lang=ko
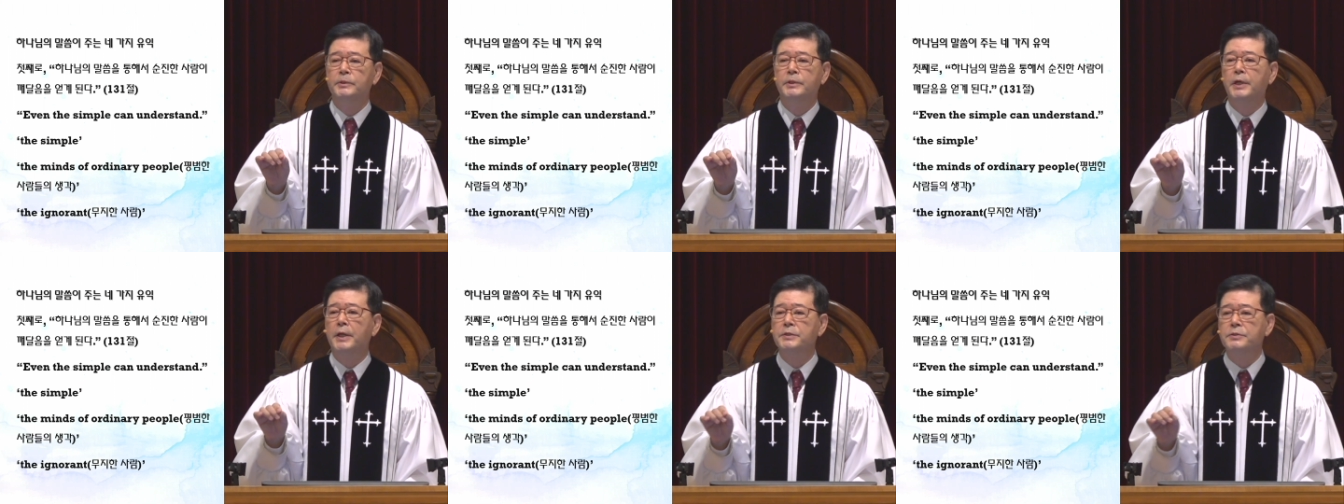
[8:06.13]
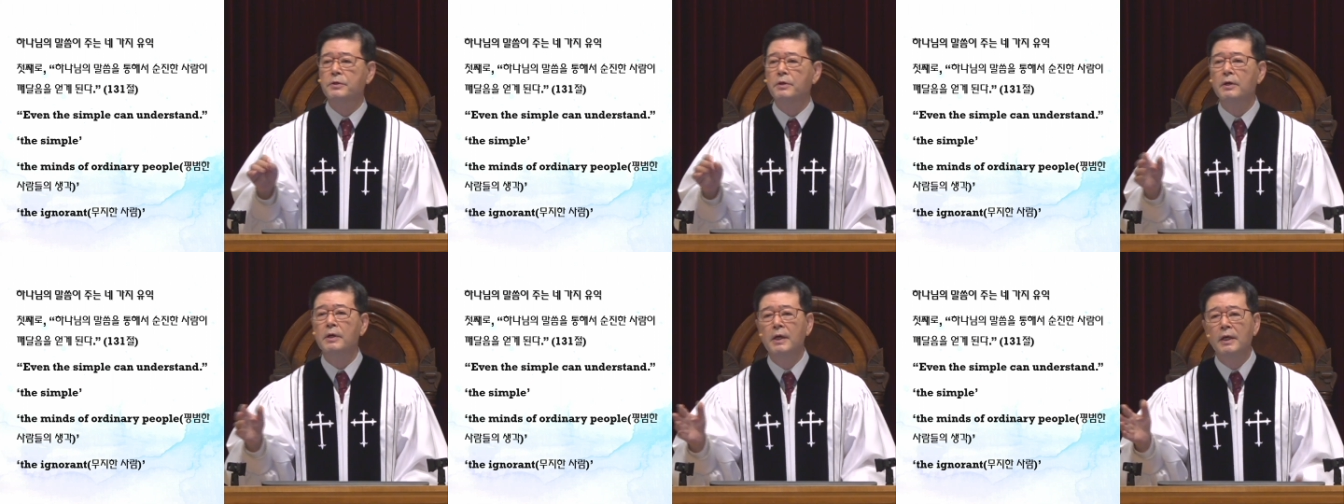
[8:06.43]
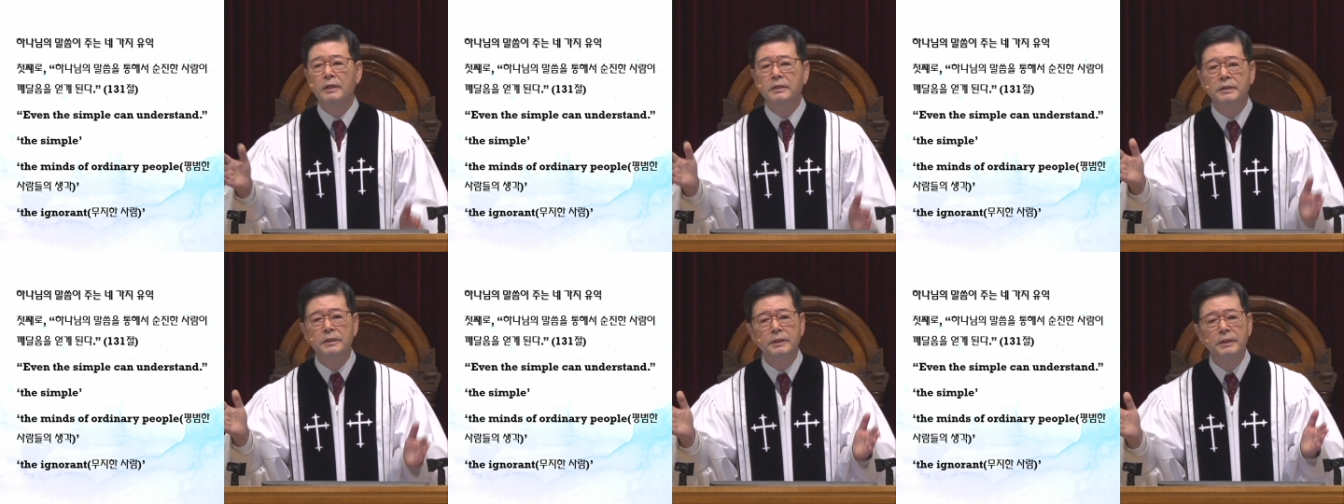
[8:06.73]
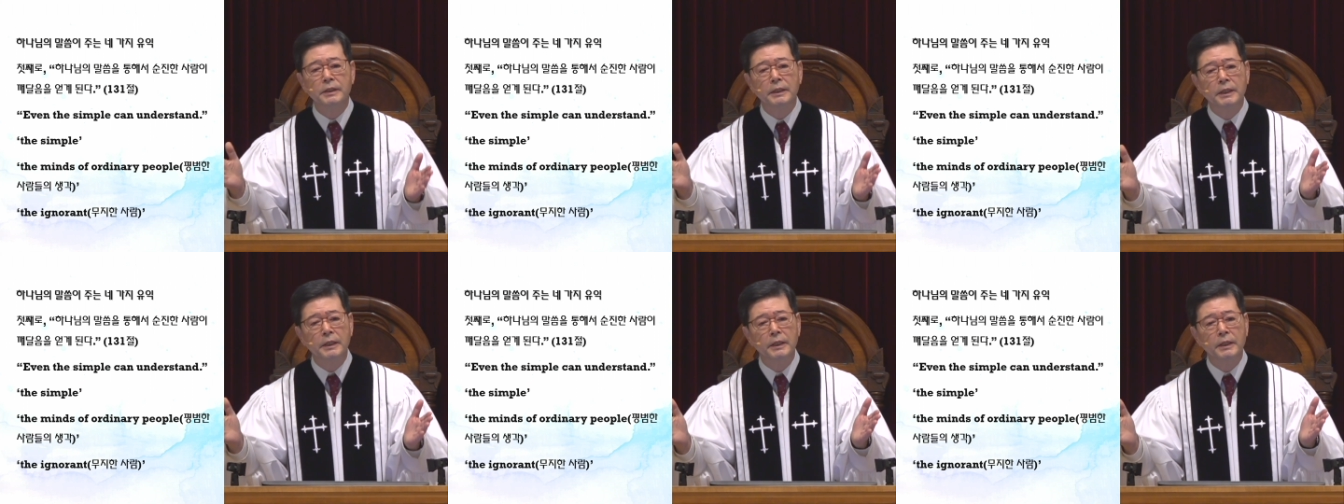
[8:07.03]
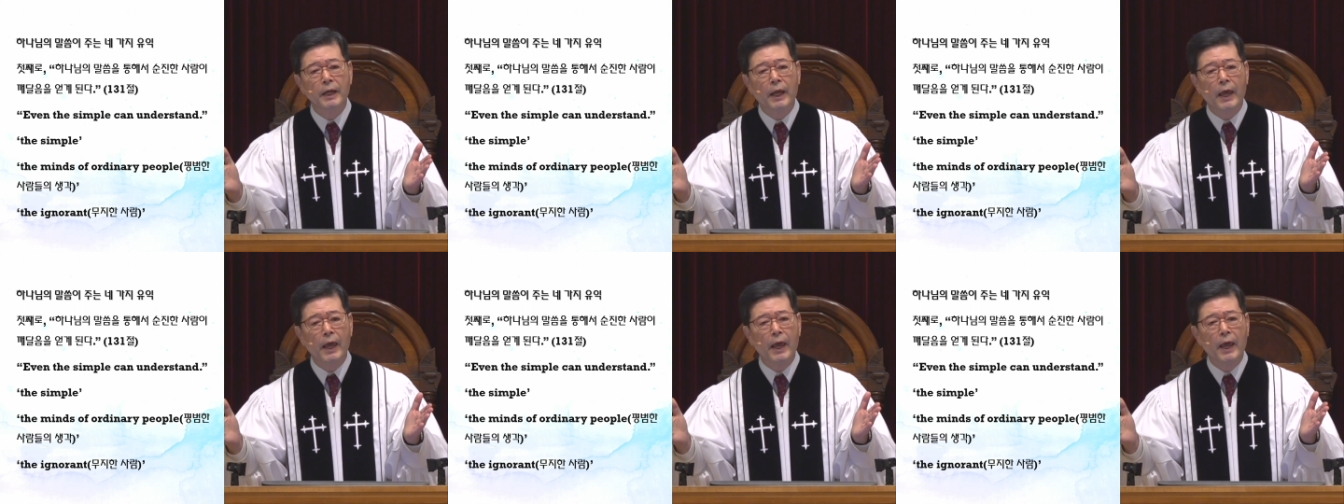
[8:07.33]
그래서 그
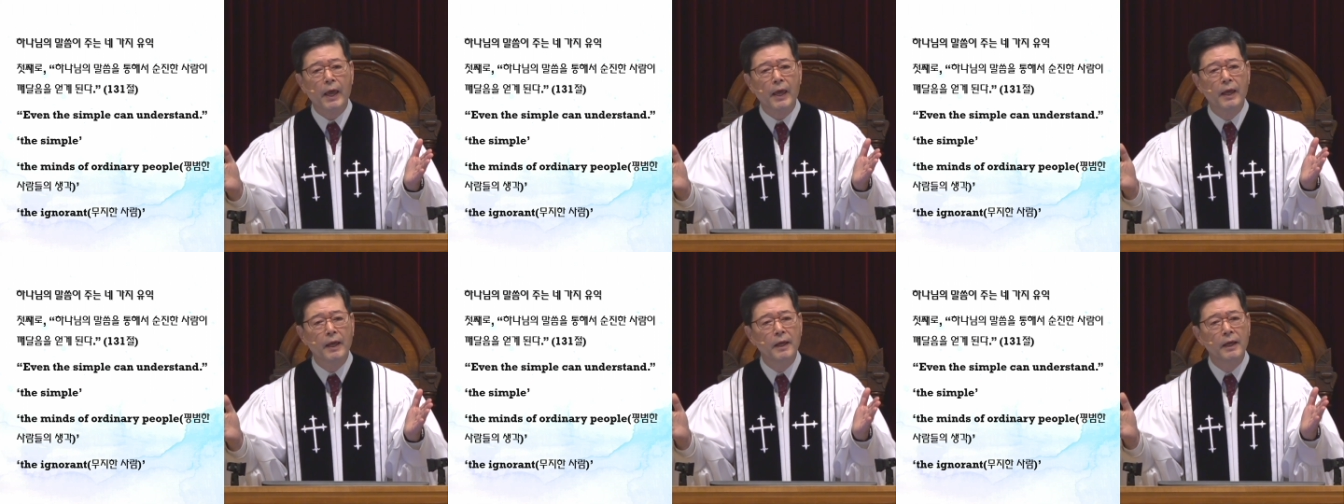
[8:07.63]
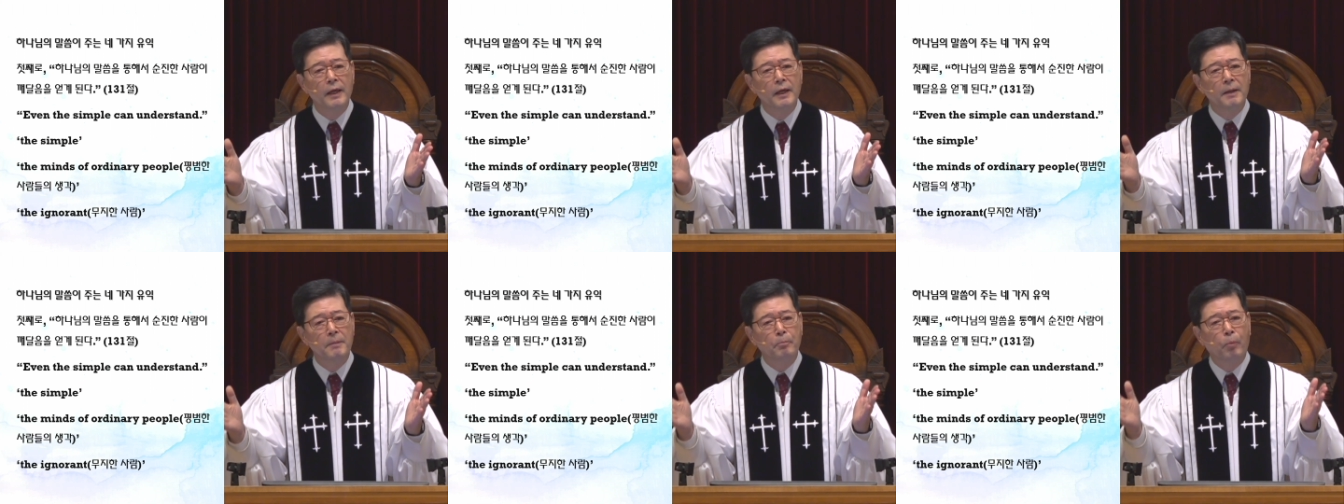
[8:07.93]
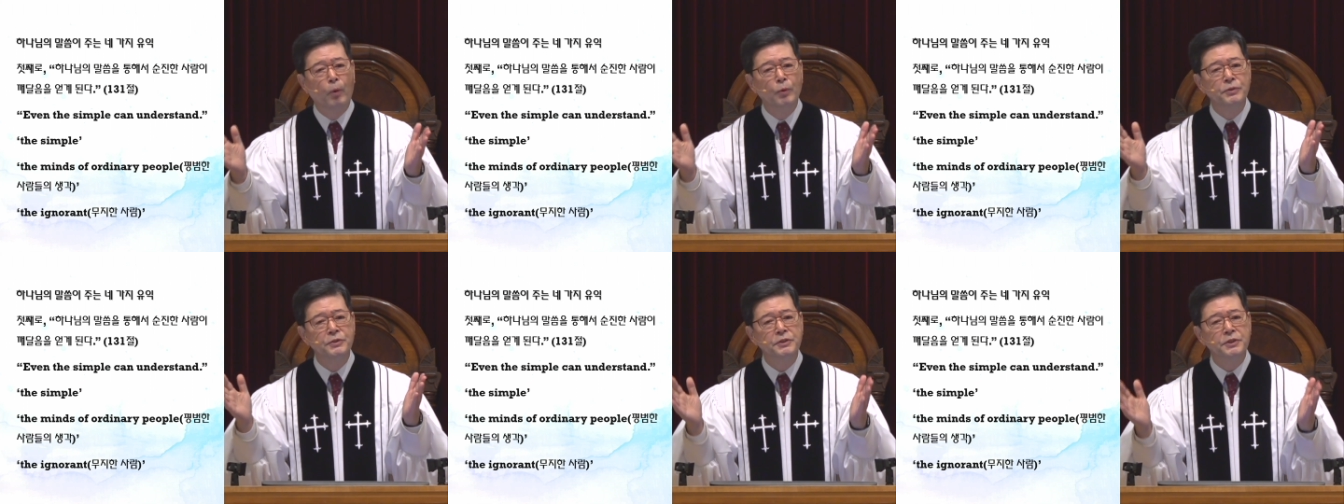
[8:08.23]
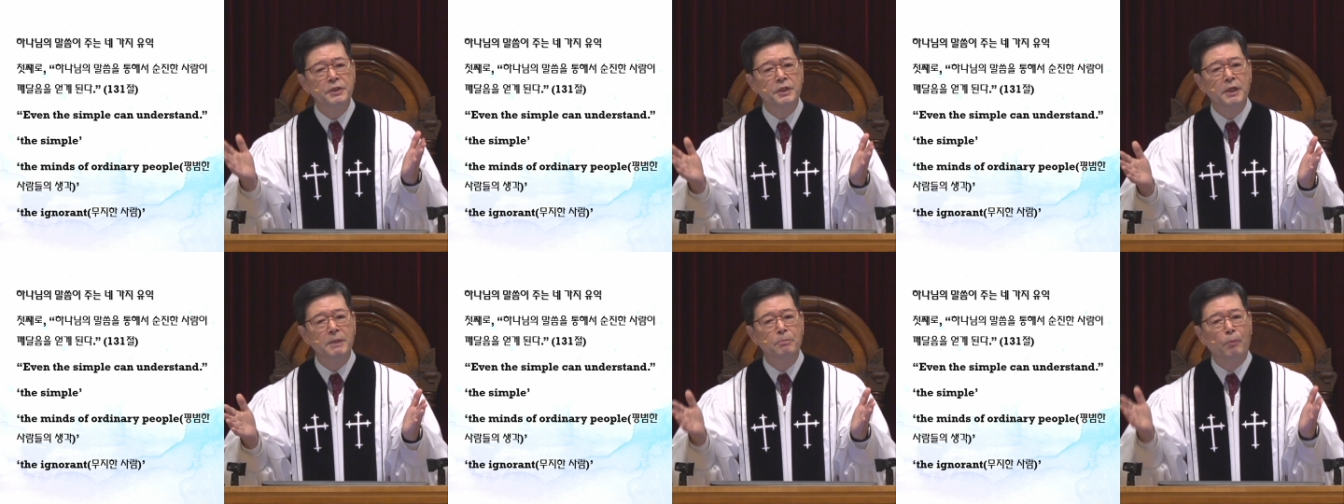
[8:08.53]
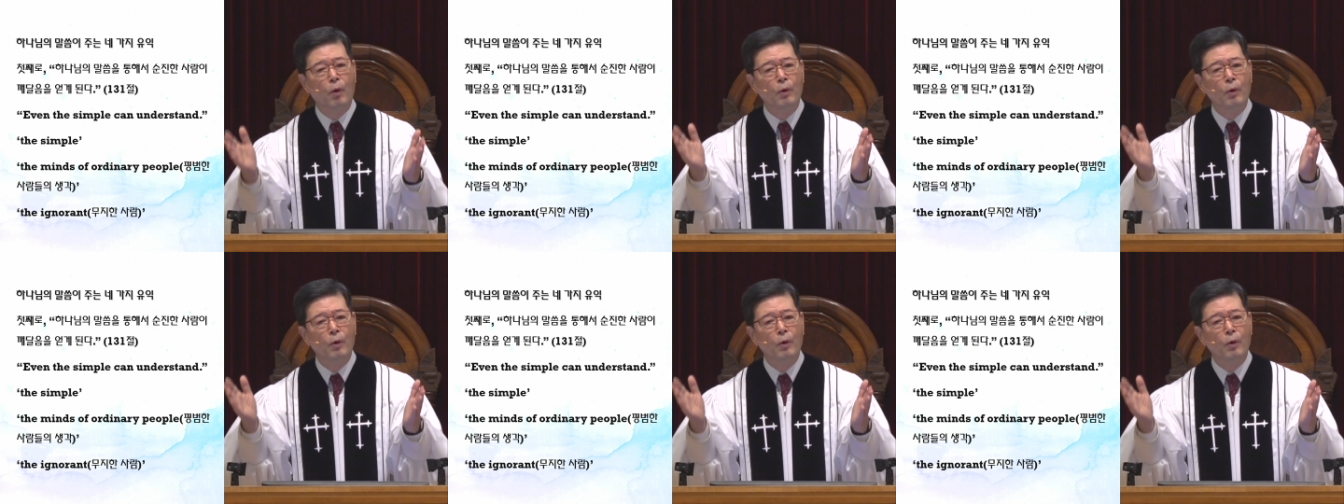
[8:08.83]
일의 본질이